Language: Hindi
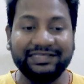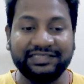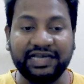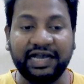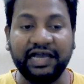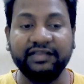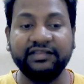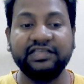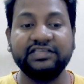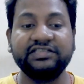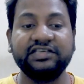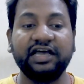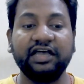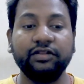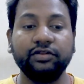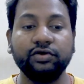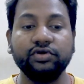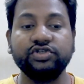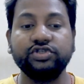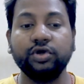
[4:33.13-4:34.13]
साथ ही
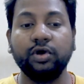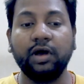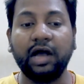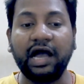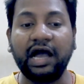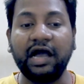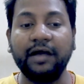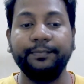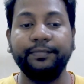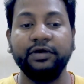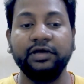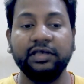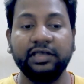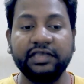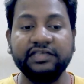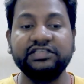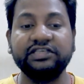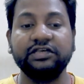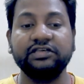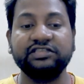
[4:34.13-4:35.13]
साथ दोस्तों आप
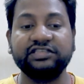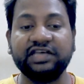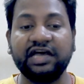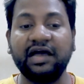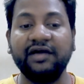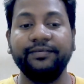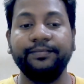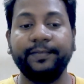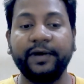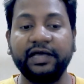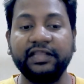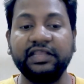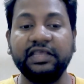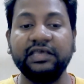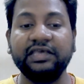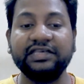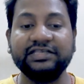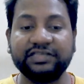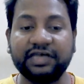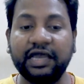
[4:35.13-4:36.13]
इस साफ पानी
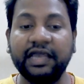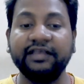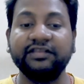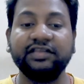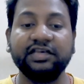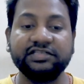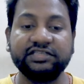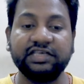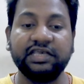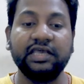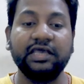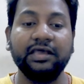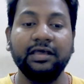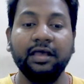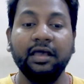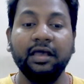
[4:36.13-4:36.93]
की सहायता से